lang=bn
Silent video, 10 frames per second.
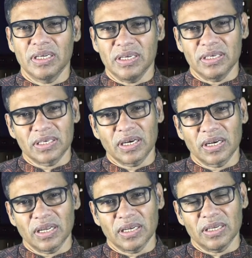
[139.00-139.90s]

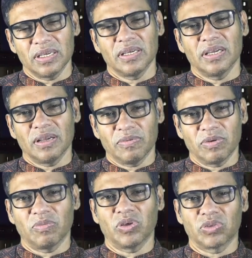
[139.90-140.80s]
ইন্টারনালি এবং
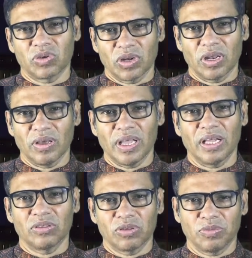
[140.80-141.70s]
মন্ত্রণালয়ে
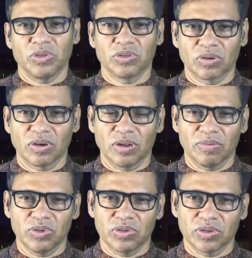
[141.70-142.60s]

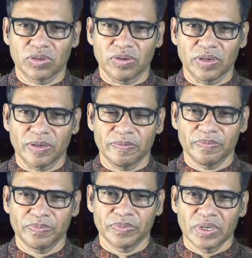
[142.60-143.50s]
আন্তমন্ত্রণালয়ে বৈঠক করি
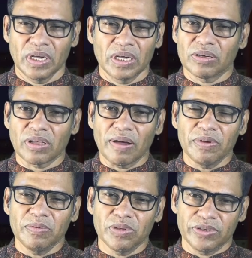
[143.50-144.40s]
কিন্তু আমি
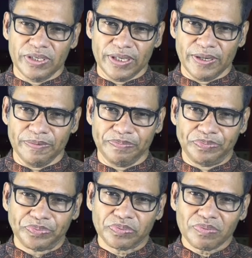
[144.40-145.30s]
বলছি
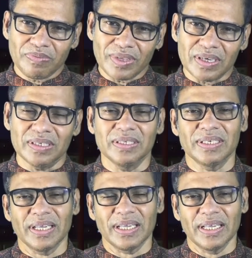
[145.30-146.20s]

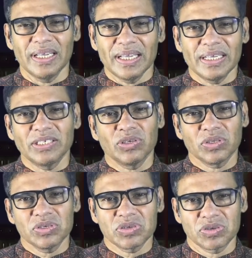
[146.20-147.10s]
যে এটি
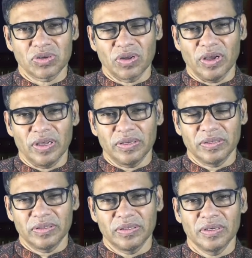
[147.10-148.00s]
যথেষ্ট নয়
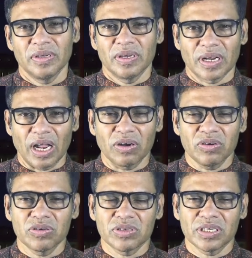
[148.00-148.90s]
কারণ
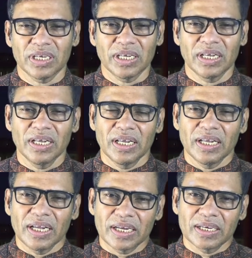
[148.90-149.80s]
হচ্ছে
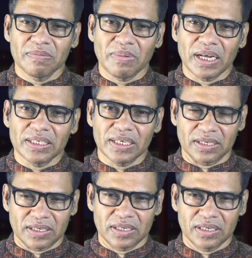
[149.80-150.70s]
একটি
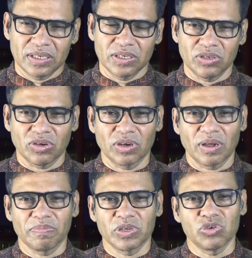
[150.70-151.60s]
বাজেট যখন
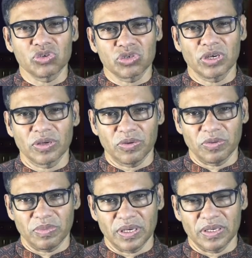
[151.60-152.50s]
আপনি ঘোষণা
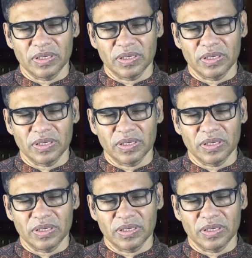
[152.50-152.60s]
করবেন